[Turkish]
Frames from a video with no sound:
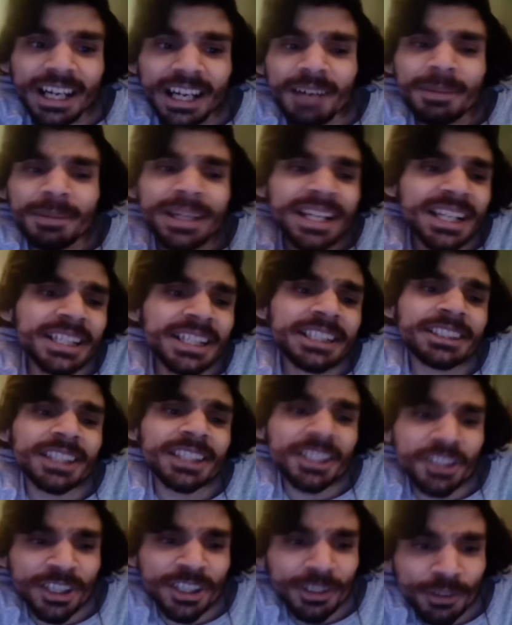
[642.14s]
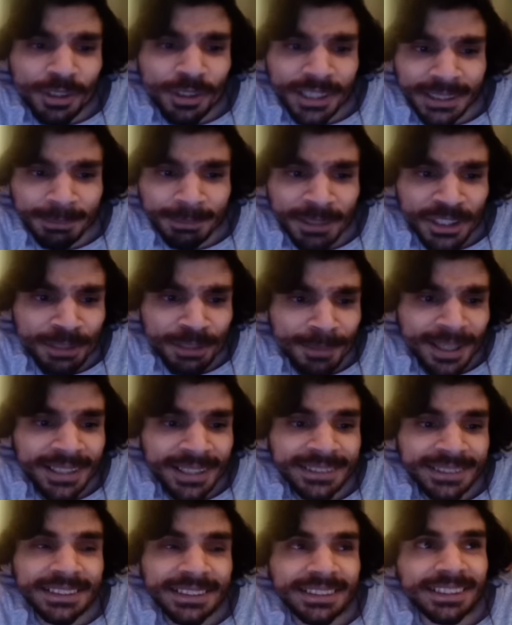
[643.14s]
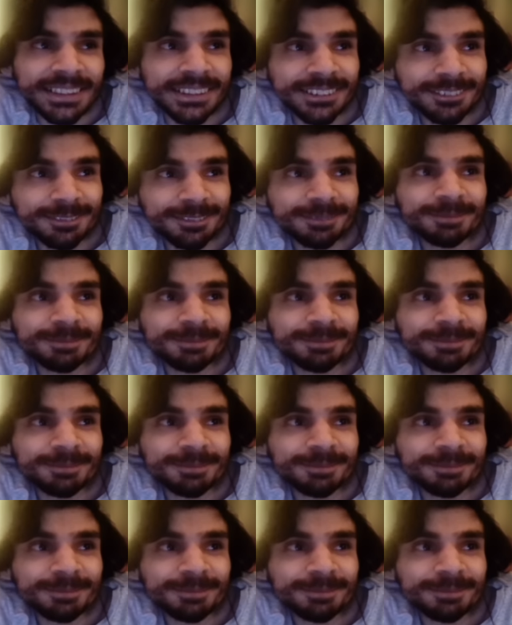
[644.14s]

Abi her an gitar çalıyor ya. Başım ağrıdı zaten.